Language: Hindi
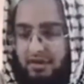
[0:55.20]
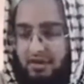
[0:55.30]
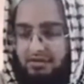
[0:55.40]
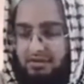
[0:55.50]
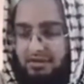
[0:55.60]

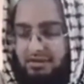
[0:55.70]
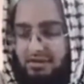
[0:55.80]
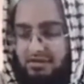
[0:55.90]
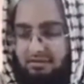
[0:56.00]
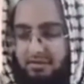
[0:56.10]
आज ऐसे
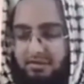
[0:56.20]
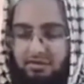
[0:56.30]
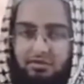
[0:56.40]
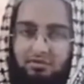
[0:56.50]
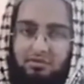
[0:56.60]

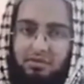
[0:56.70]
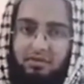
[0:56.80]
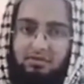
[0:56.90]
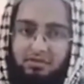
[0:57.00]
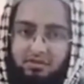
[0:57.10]
पन्नों के
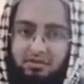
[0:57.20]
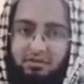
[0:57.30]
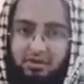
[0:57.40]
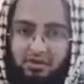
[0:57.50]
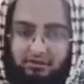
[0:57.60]
हों जिक्र
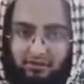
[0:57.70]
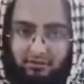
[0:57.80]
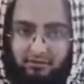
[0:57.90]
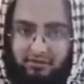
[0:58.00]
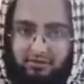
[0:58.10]
याद
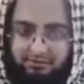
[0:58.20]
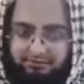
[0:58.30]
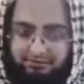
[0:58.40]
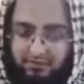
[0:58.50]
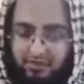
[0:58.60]
फरमाय
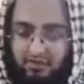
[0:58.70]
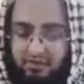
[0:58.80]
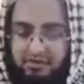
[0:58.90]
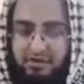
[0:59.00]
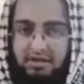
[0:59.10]

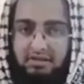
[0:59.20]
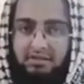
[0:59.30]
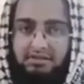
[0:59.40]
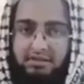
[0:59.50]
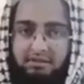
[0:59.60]
Aşık
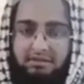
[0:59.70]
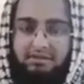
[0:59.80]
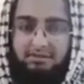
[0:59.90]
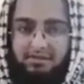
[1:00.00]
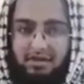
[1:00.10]
ettiğiniz
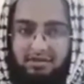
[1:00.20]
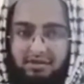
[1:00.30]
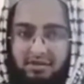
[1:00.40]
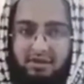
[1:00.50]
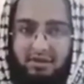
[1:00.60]
kelimatasımız
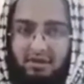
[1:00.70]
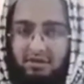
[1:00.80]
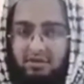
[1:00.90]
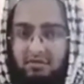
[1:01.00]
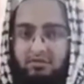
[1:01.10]
hazır.
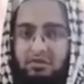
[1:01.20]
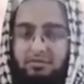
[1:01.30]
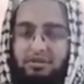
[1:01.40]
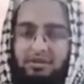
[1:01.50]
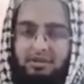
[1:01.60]
Timo
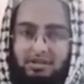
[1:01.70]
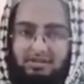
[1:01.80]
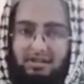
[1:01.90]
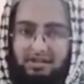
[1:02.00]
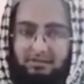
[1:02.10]
format ettiğine
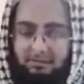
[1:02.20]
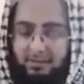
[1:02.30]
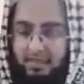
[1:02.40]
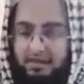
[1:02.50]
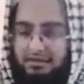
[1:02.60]
sayı.
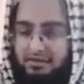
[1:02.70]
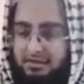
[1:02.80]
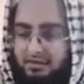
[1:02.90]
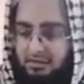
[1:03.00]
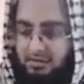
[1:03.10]

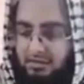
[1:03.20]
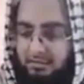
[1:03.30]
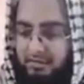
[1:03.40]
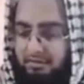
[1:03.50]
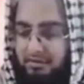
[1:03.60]
Sıvıt
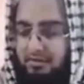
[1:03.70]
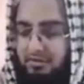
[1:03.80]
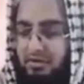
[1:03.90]
yüzü pıtın